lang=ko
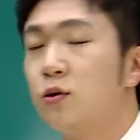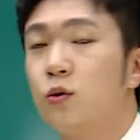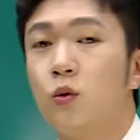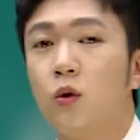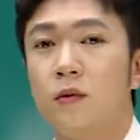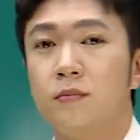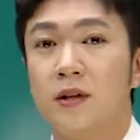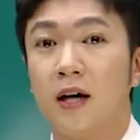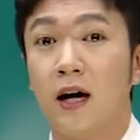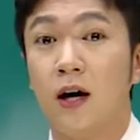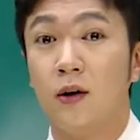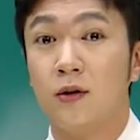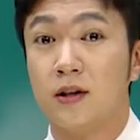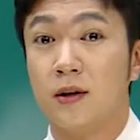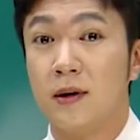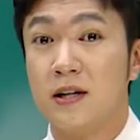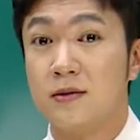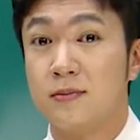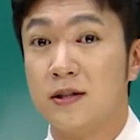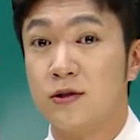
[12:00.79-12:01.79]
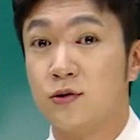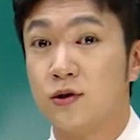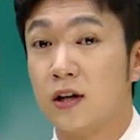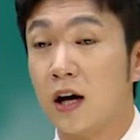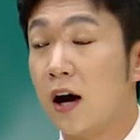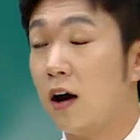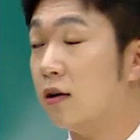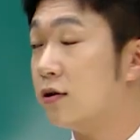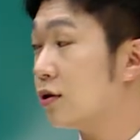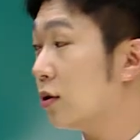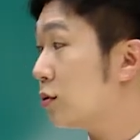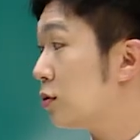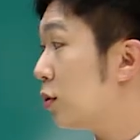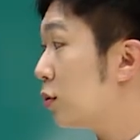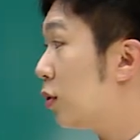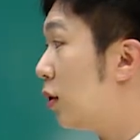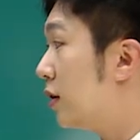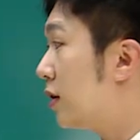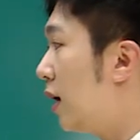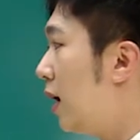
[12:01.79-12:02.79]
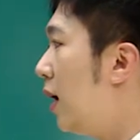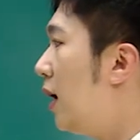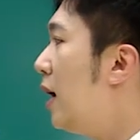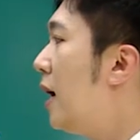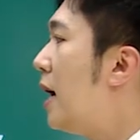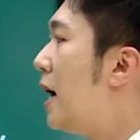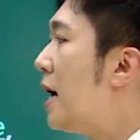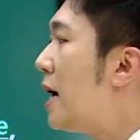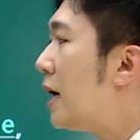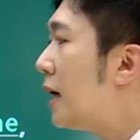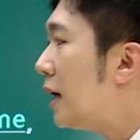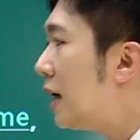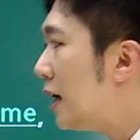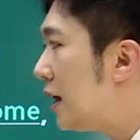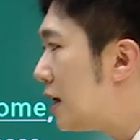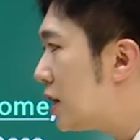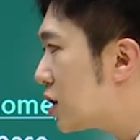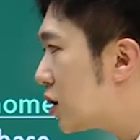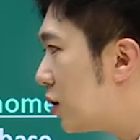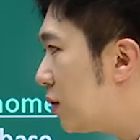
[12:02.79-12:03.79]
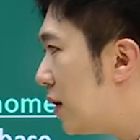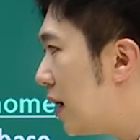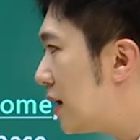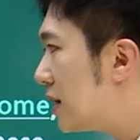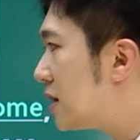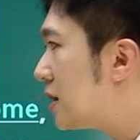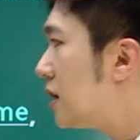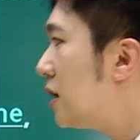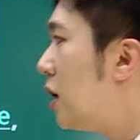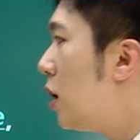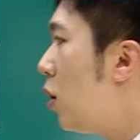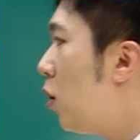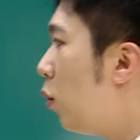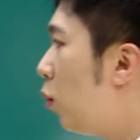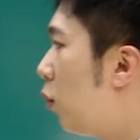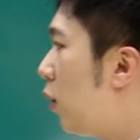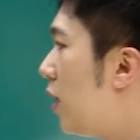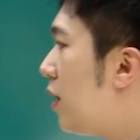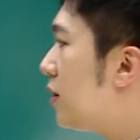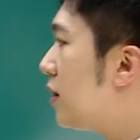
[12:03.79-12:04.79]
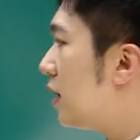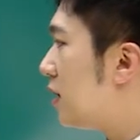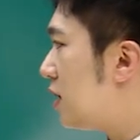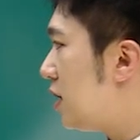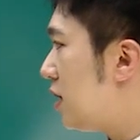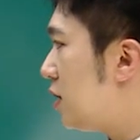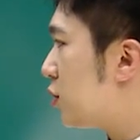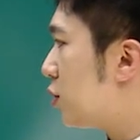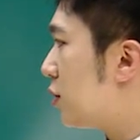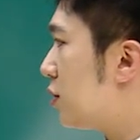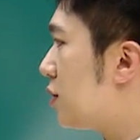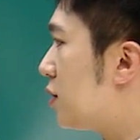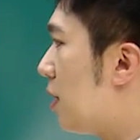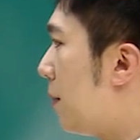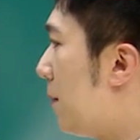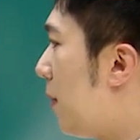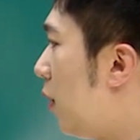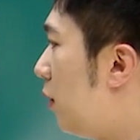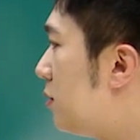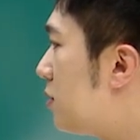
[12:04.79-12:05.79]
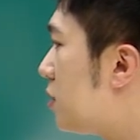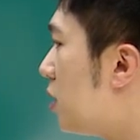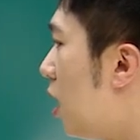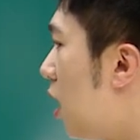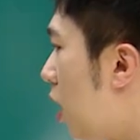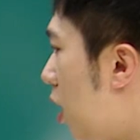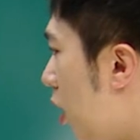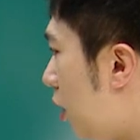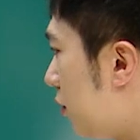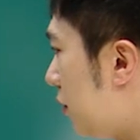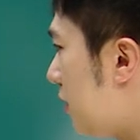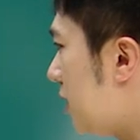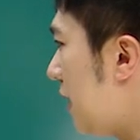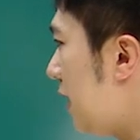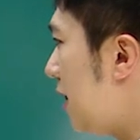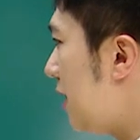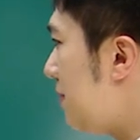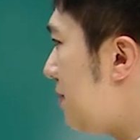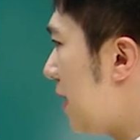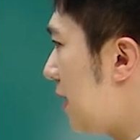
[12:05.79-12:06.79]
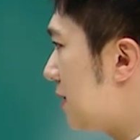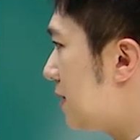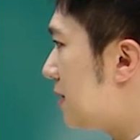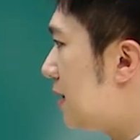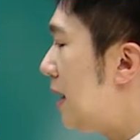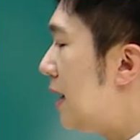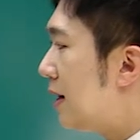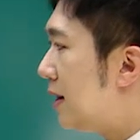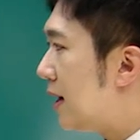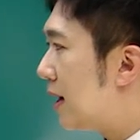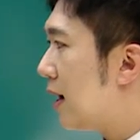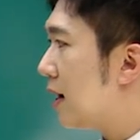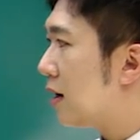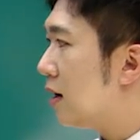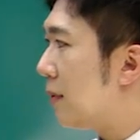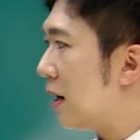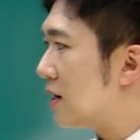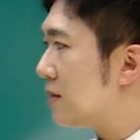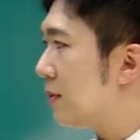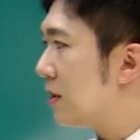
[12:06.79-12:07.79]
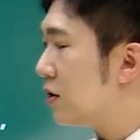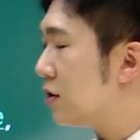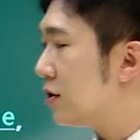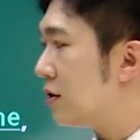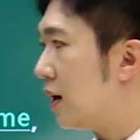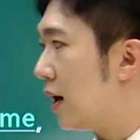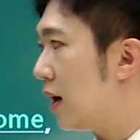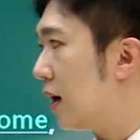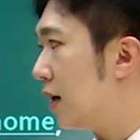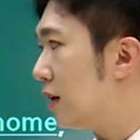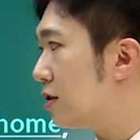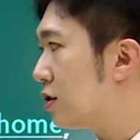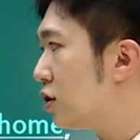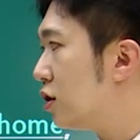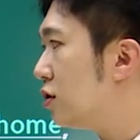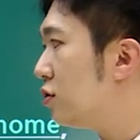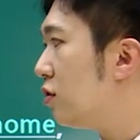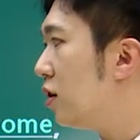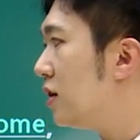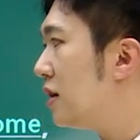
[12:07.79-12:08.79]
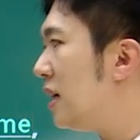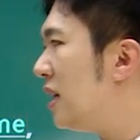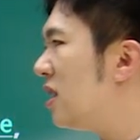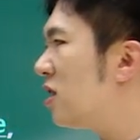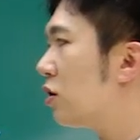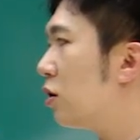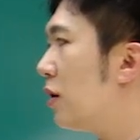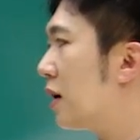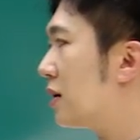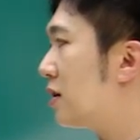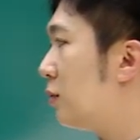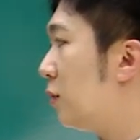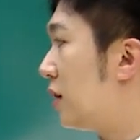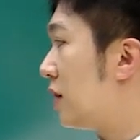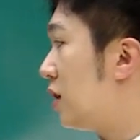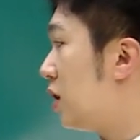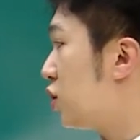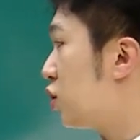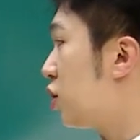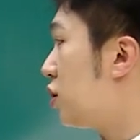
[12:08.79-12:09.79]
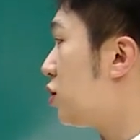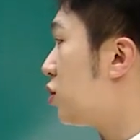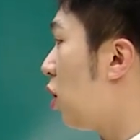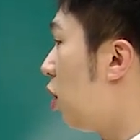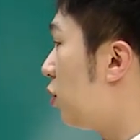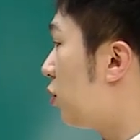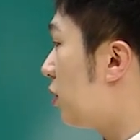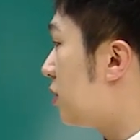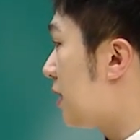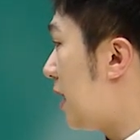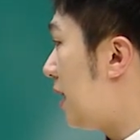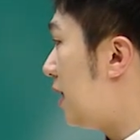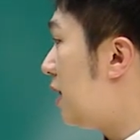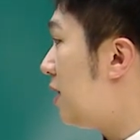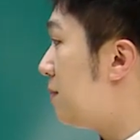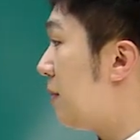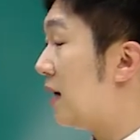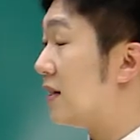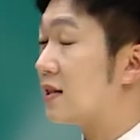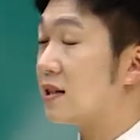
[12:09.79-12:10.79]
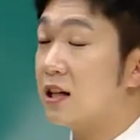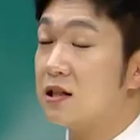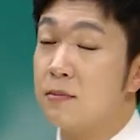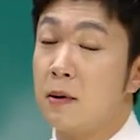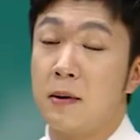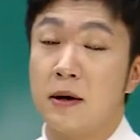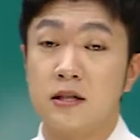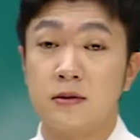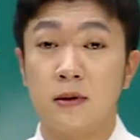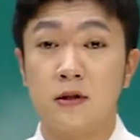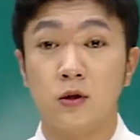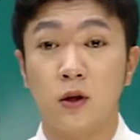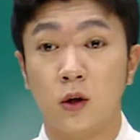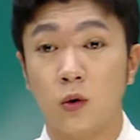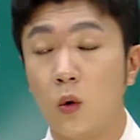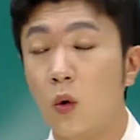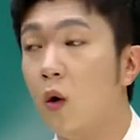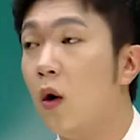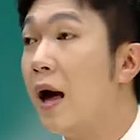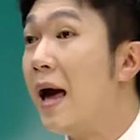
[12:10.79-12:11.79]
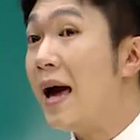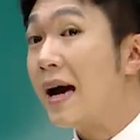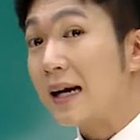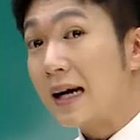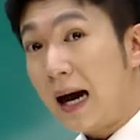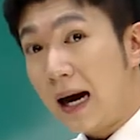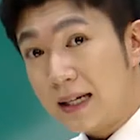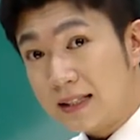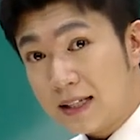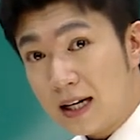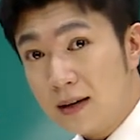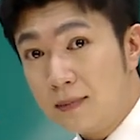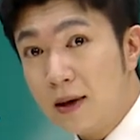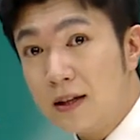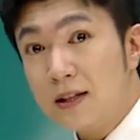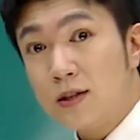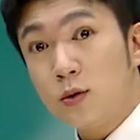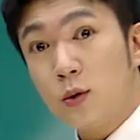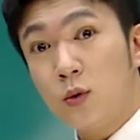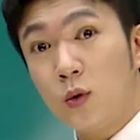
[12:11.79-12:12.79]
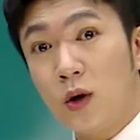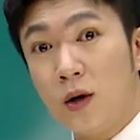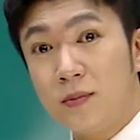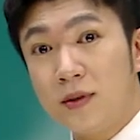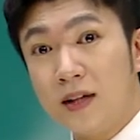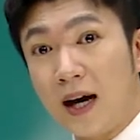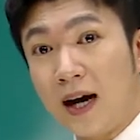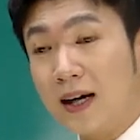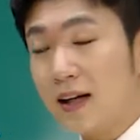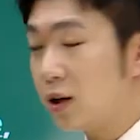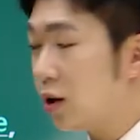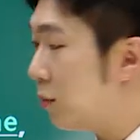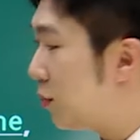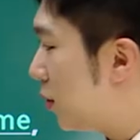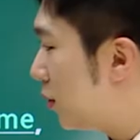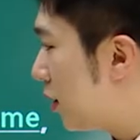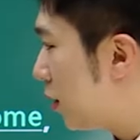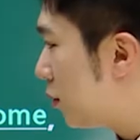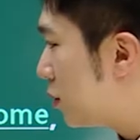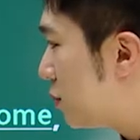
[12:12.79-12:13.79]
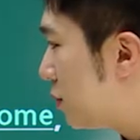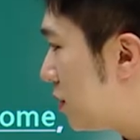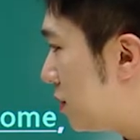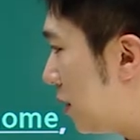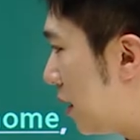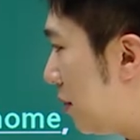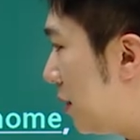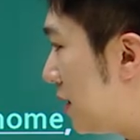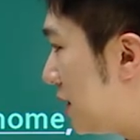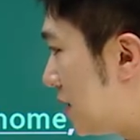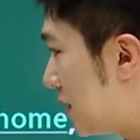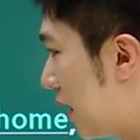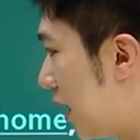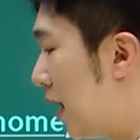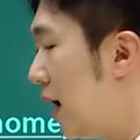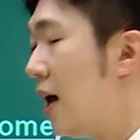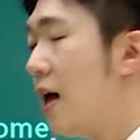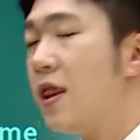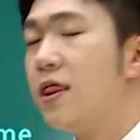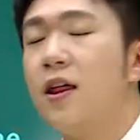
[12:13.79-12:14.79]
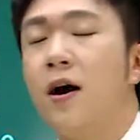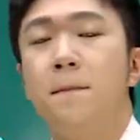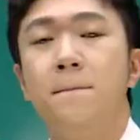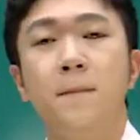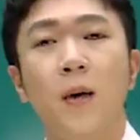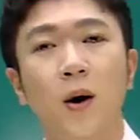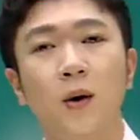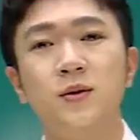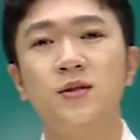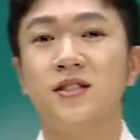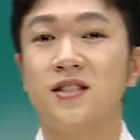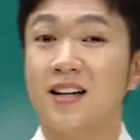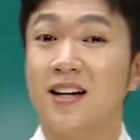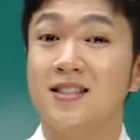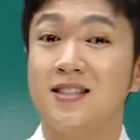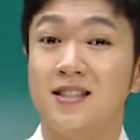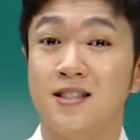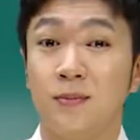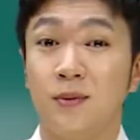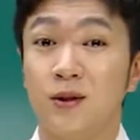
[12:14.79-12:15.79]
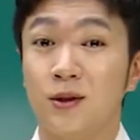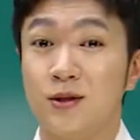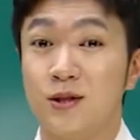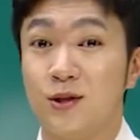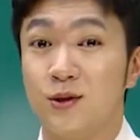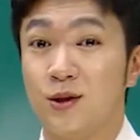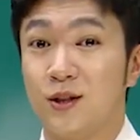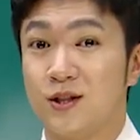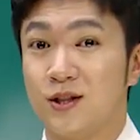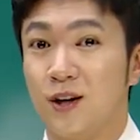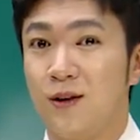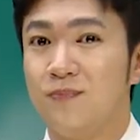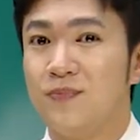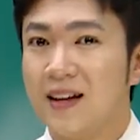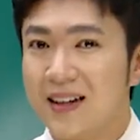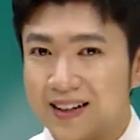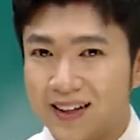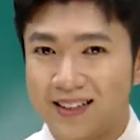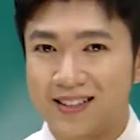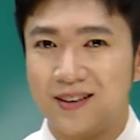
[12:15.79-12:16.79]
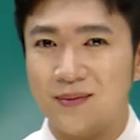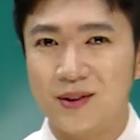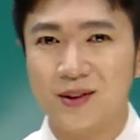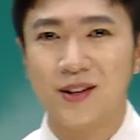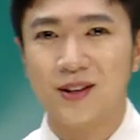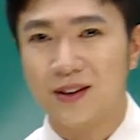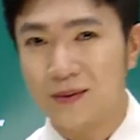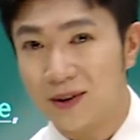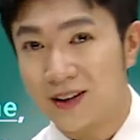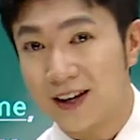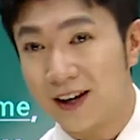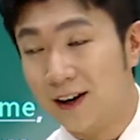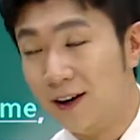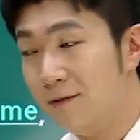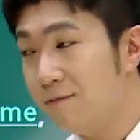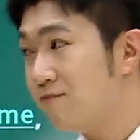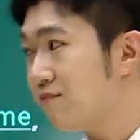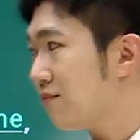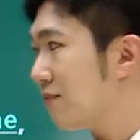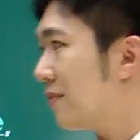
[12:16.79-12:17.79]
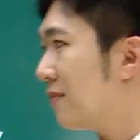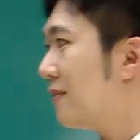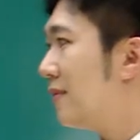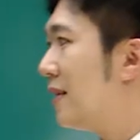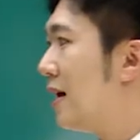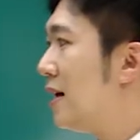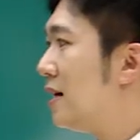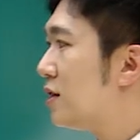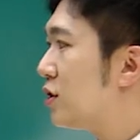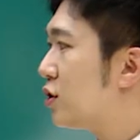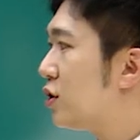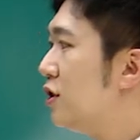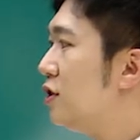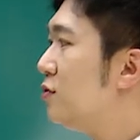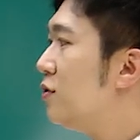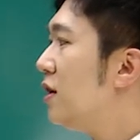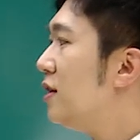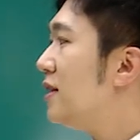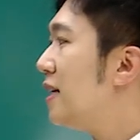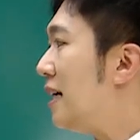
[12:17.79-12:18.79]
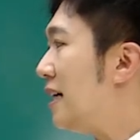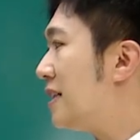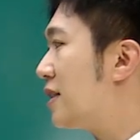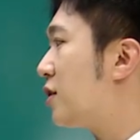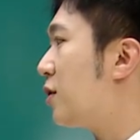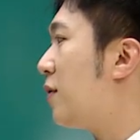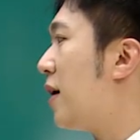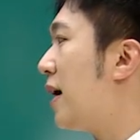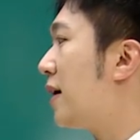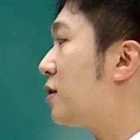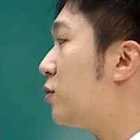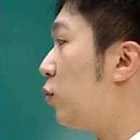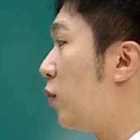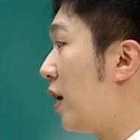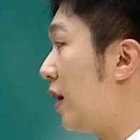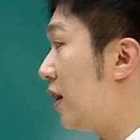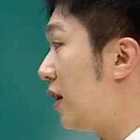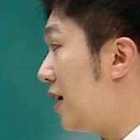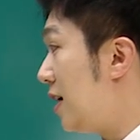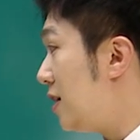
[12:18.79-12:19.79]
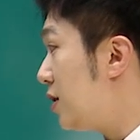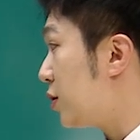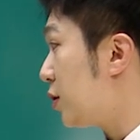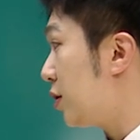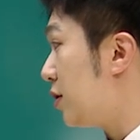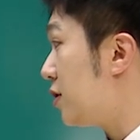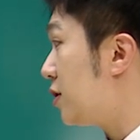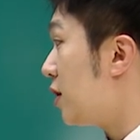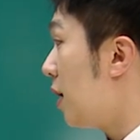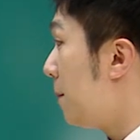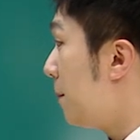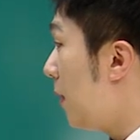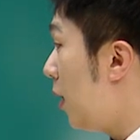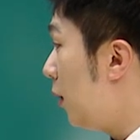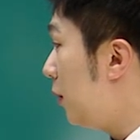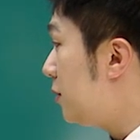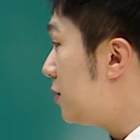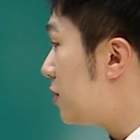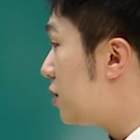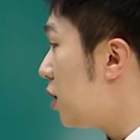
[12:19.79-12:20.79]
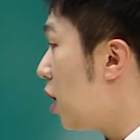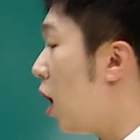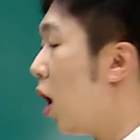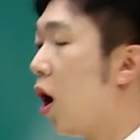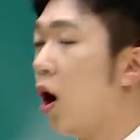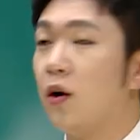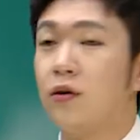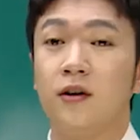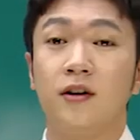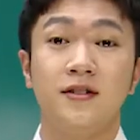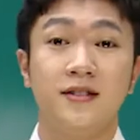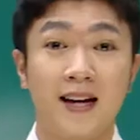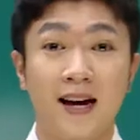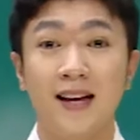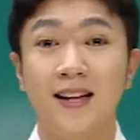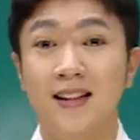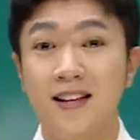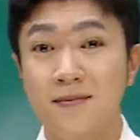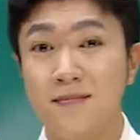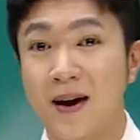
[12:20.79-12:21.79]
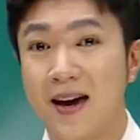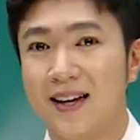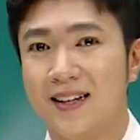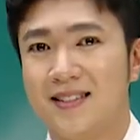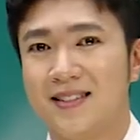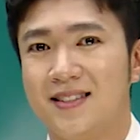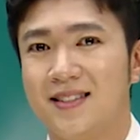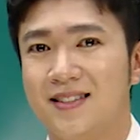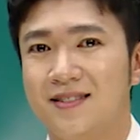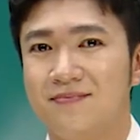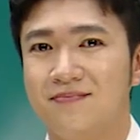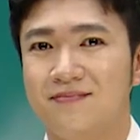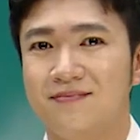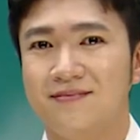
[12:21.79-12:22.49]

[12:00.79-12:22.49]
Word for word: 소통합니다. 어떻게 말씀할 수 있을까요? 소통하다, interact with teachers the most on a daily base. 내가 아까 말씀하셨을 때 children interact with teachers on a daily base까지만 말씀하셔도 됐고 가장 많이 소통합니다. 이런 거 표현하고 싶으시면 이제 the most까지 집어넣으실 수 있죠. 같이 한번 더 읽어볼게요. Children interact with teachers the most on a daily basis.